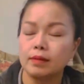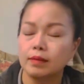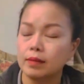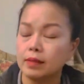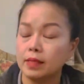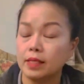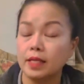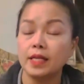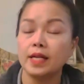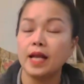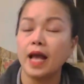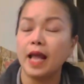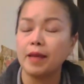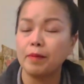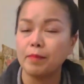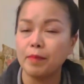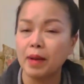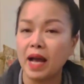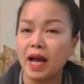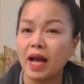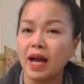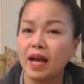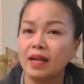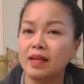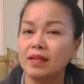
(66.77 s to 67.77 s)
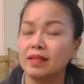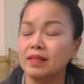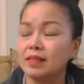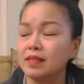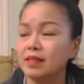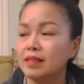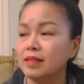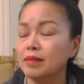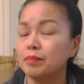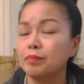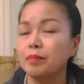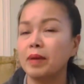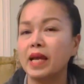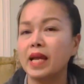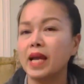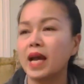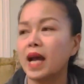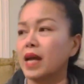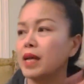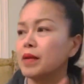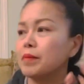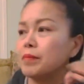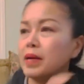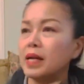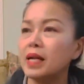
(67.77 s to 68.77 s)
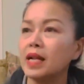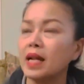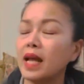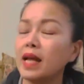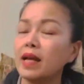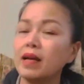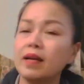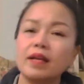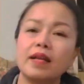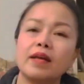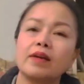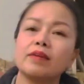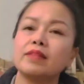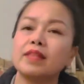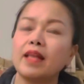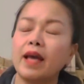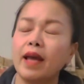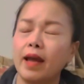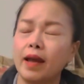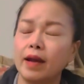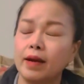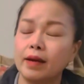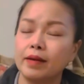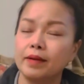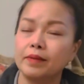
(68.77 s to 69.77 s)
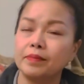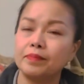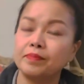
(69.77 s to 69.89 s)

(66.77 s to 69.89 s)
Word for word: ที่ไหนมาหรือไปให้ไปอะไรก็แล้วแต่ อ่ะ